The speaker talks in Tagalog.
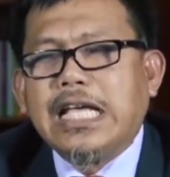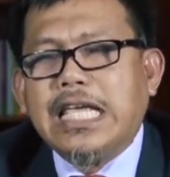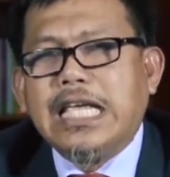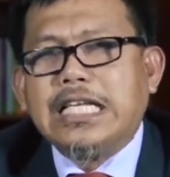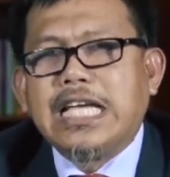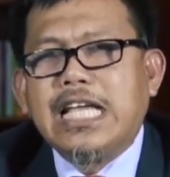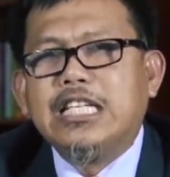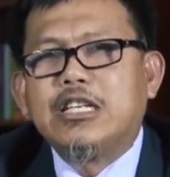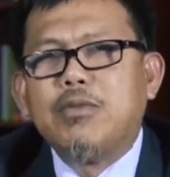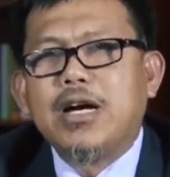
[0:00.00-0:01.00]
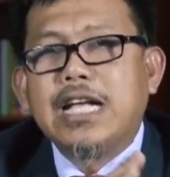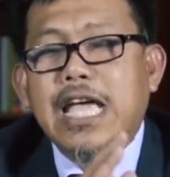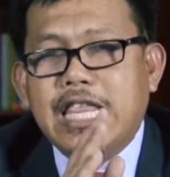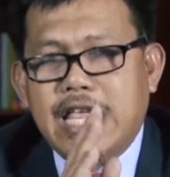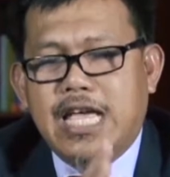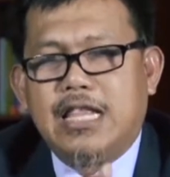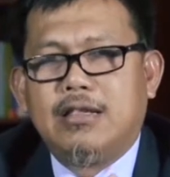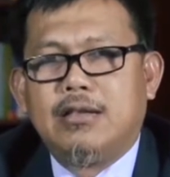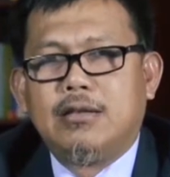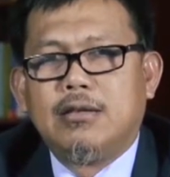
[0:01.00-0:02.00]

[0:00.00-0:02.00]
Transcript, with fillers: nakikisali sa mga ganyan.